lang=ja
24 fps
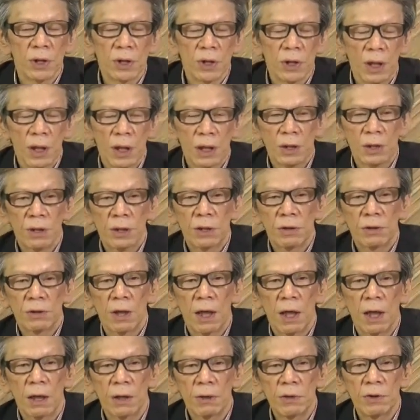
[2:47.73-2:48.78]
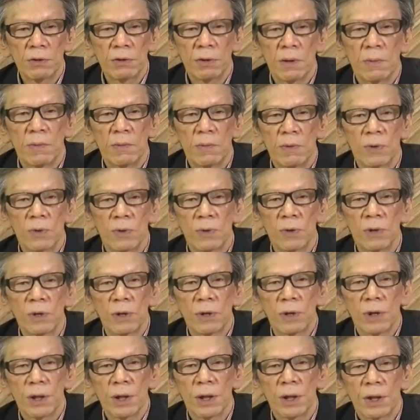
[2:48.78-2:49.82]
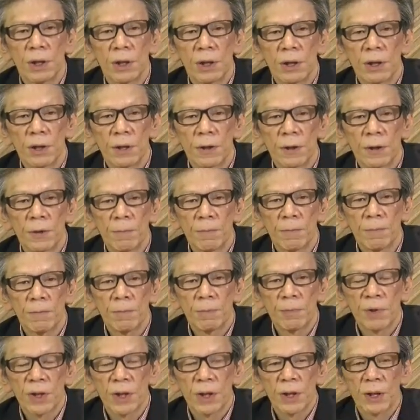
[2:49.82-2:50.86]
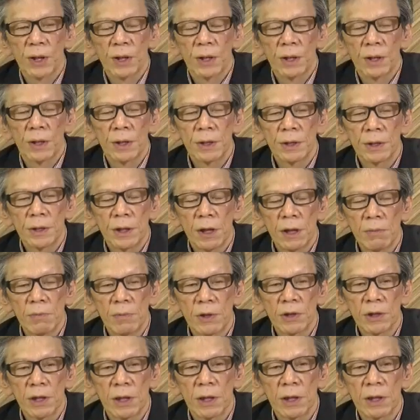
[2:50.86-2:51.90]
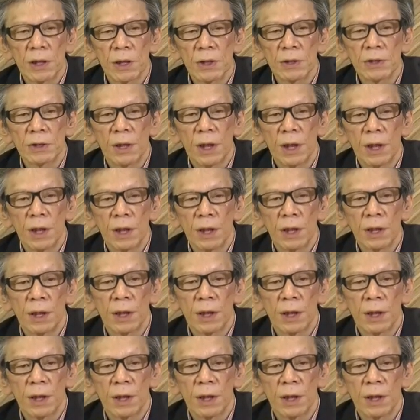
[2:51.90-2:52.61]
並んでいるかあるいはもう、えー、佐喜真さんがですね、